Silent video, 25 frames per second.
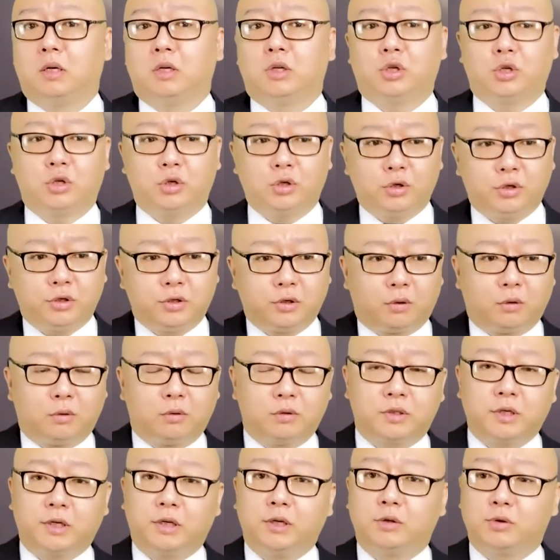是
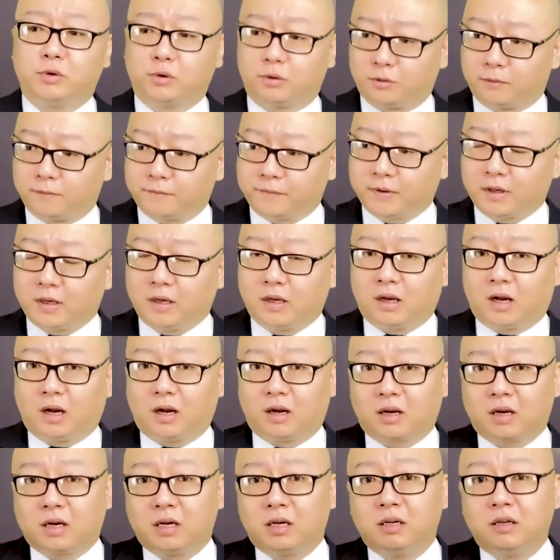有这种
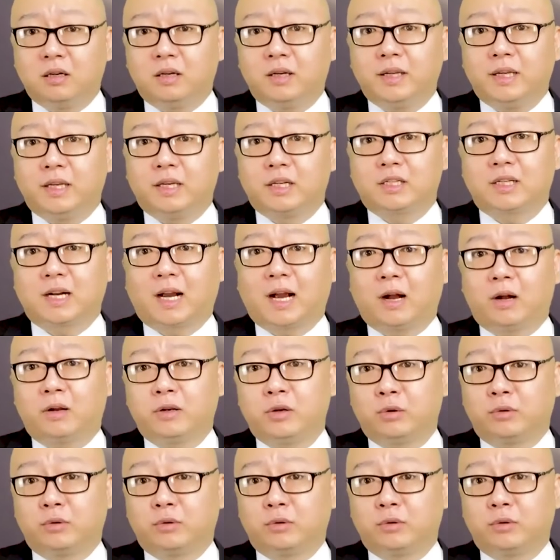啊颗粒沙，